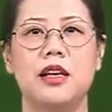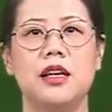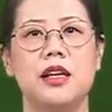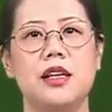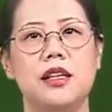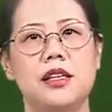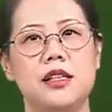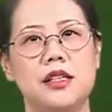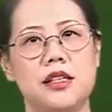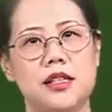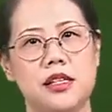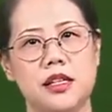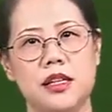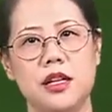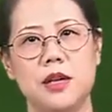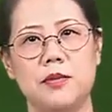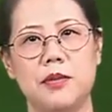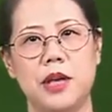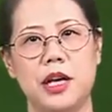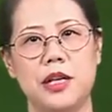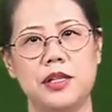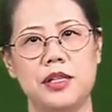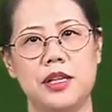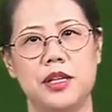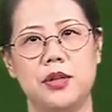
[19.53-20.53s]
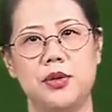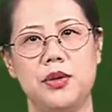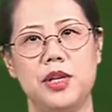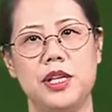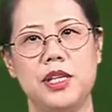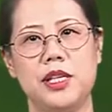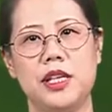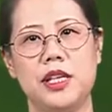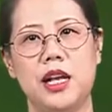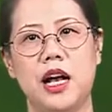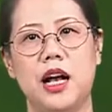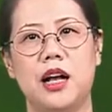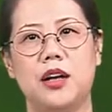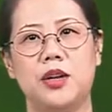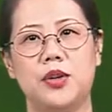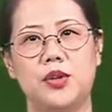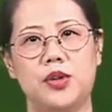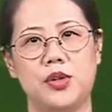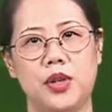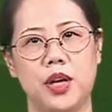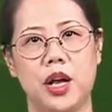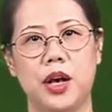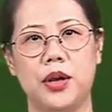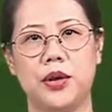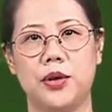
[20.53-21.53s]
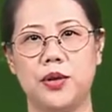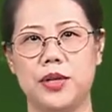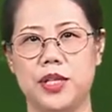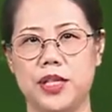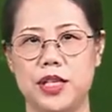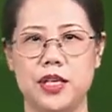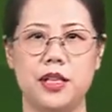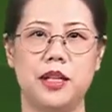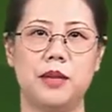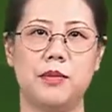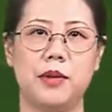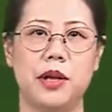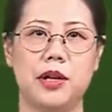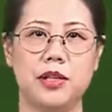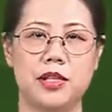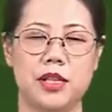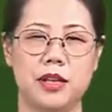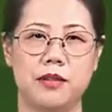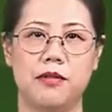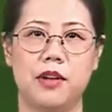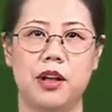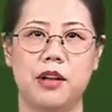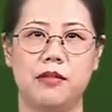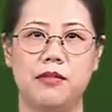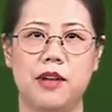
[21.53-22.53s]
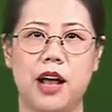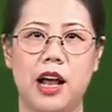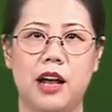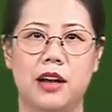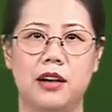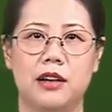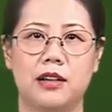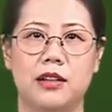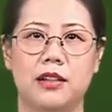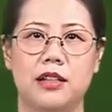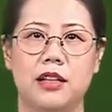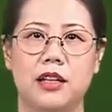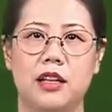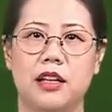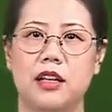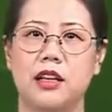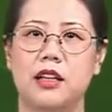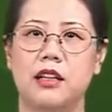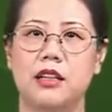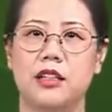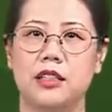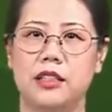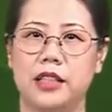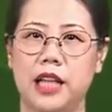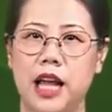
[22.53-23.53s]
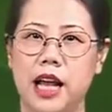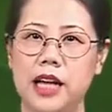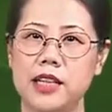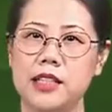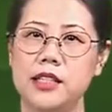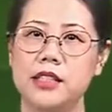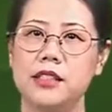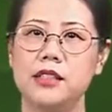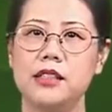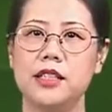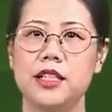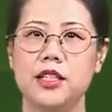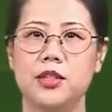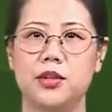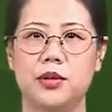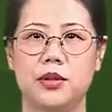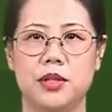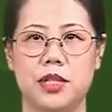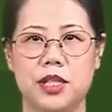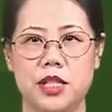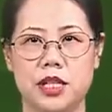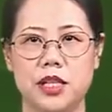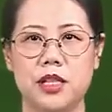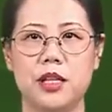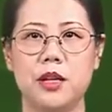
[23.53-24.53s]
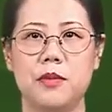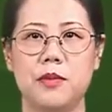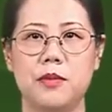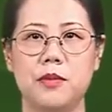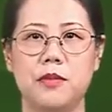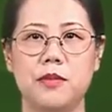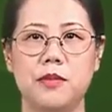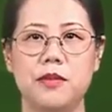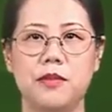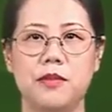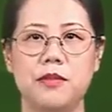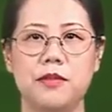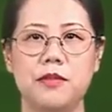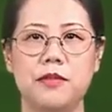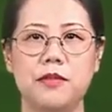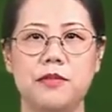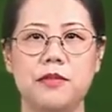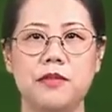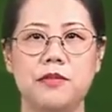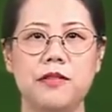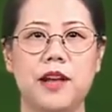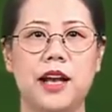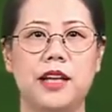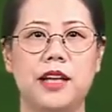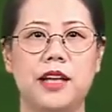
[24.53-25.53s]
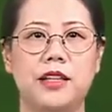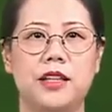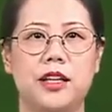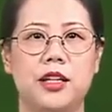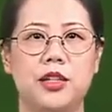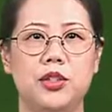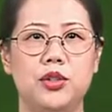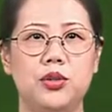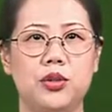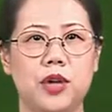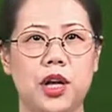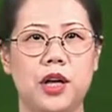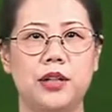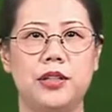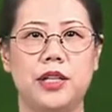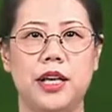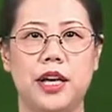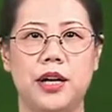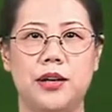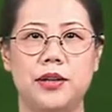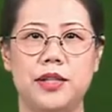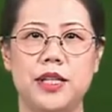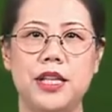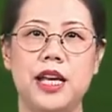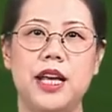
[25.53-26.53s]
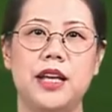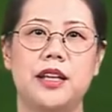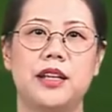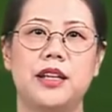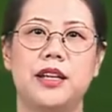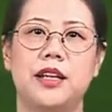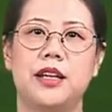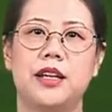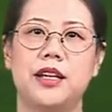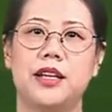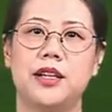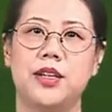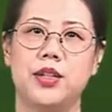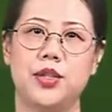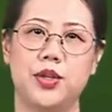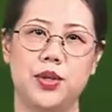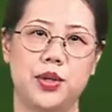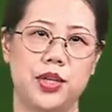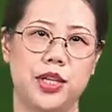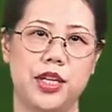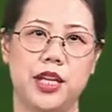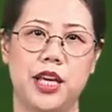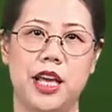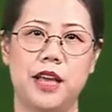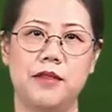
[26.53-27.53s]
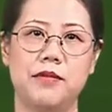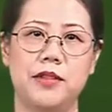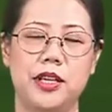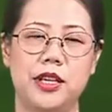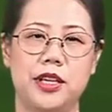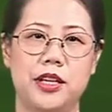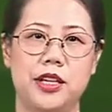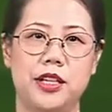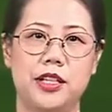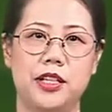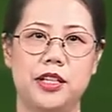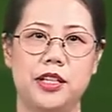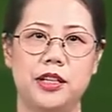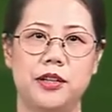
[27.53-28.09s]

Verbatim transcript: 新的描写对象需要有新的描写方法，而达成这种新的描写方法的重要条件就是言文一致。